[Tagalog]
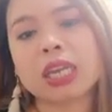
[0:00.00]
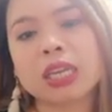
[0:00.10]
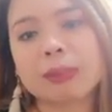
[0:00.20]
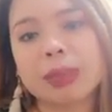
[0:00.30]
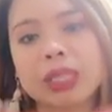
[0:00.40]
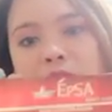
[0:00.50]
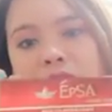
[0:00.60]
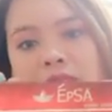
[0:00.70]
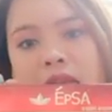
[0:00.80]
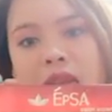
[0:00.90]
Nagpalit ko
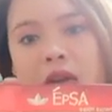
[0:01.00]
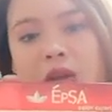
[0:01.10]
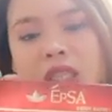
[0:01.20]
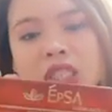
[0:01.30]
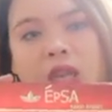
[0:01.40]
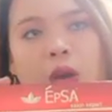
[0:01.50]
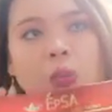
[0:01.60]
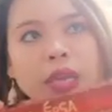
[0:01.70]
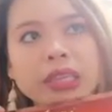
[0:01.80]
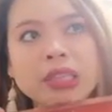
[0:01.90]
isa, ni siya
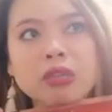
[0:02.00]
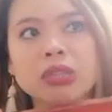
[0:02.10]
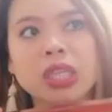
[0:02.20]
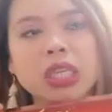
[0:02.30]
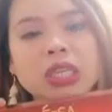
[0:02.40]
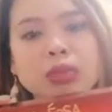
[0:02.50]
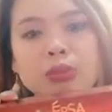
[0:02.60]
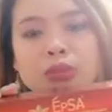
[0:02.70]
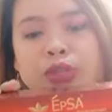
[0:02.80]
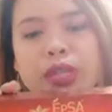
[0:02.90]
white daw ni
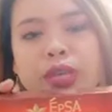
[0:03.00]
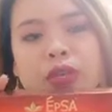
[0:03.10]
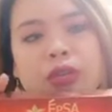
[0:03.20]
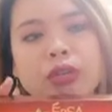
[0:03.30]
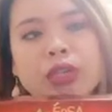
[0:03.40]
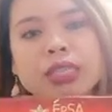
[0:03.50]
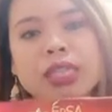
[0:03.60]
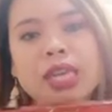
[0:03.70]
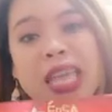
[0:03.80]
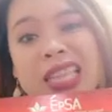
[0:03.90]
Diamond Dion, isa
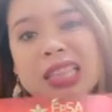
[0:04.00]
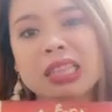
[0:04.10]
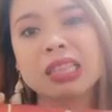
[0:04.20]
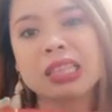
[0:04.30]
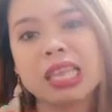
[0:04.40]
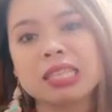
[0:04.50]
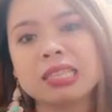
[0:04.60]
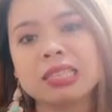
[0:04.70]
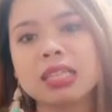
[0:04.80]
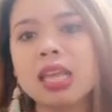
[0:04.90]
ka
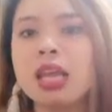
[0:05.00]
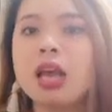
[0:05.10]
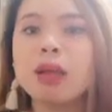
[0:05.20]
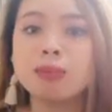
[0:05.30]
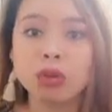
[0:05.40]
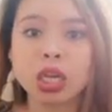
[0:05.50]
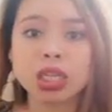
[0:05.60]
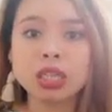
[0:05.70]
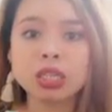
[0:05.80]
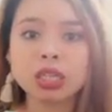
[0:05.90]
intense
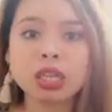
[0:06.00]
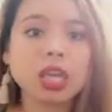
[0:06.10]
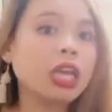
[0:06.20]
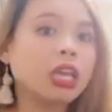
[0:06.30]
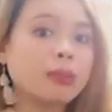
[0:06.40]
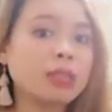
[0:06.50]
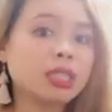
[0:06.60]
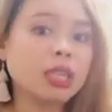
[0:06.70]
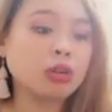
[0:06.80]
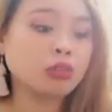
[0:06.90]
blonde. Hmm?
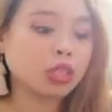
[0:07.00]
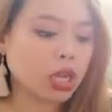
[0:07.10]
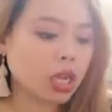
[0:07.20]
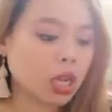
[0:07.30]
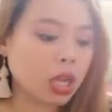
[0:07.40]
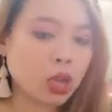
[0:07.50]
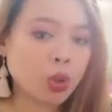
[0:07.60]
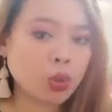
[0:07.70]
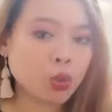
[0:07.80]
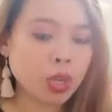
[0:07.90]
I-mix na ko siya
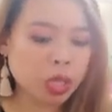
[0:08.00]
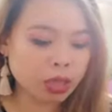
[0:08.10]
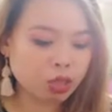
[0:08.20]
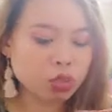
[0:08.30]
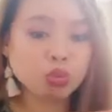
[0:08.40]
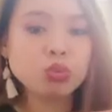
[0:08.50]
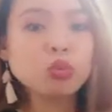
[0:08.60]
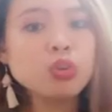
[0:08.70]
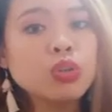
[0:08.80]
with two